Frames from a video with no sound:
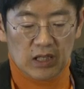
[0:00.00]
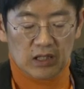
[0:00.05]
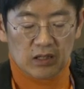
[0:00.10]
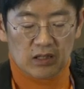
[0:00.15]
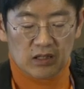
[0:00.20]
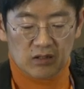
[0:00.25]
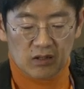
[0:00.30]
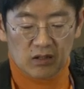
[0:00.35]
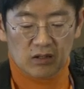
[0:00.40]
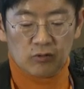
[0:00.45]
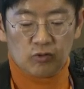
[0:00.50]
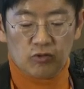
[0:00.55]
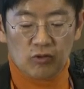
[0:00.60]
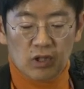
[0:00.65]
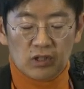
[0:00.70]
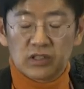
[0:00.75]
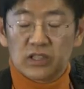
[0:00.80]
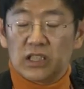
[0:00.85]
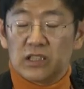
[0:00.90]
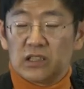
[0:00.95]
그걸
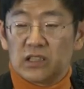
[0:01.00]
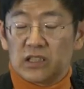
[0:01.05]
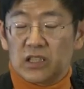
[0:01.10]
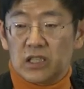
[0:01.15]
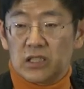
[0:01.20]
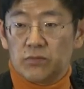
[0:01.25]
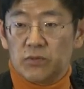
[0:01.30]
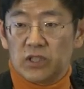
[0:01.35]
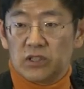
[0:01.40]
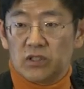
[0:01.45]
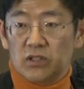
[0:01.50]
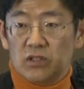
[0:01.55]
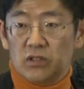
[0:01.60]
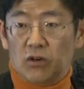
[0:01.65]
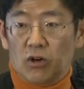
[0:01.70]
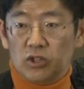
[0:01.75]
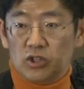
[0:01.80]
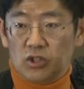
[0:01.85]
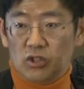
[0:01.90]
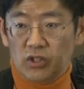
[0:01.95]
둘러싼 그러니까 다시 말해서
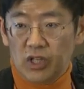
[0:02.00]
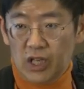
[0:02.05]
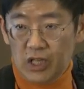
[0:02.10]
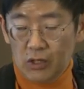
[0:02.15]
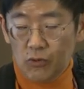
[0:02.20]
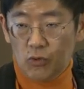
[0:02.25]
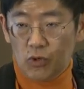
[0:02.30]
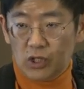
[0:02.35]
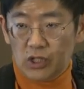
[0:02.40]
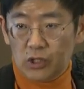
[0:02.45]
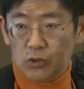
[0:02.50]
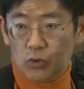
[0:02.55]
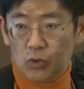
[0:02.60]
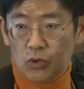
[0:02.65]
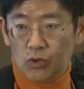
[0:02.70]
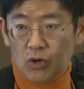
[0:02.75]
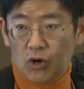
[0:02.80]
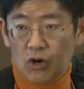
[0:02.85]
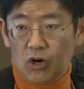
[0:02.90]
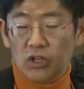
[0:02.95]
어떤 게 인권이고